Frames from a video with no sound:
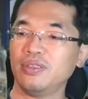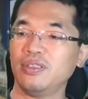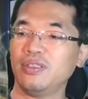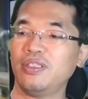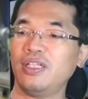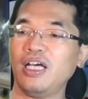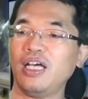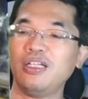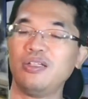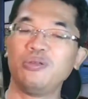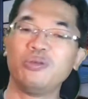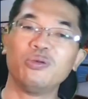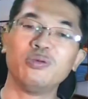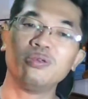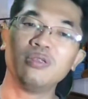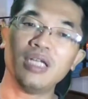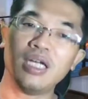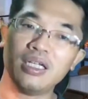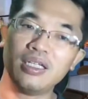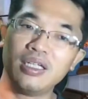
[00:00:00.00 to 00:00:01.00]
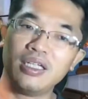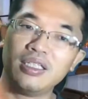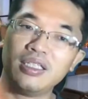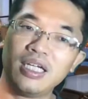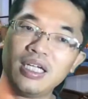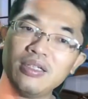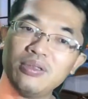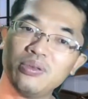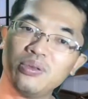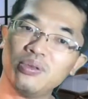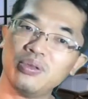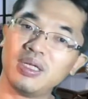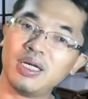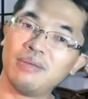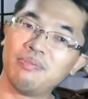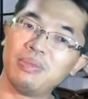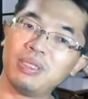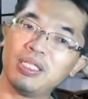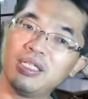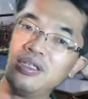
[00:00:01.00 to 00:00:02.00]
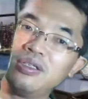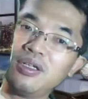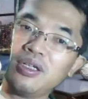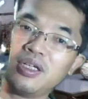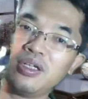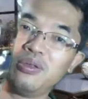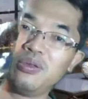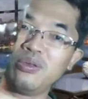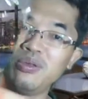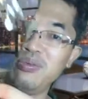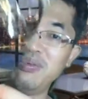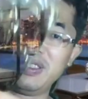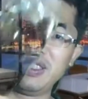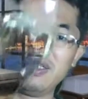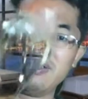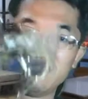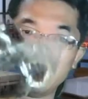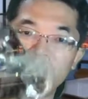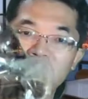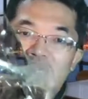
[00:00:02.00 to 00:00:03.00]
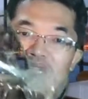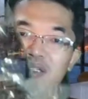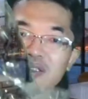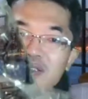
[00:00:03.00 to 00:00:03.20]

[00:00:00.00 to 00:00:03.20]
大根な、え、大根の葉っぱなんだけど、これ見えるかな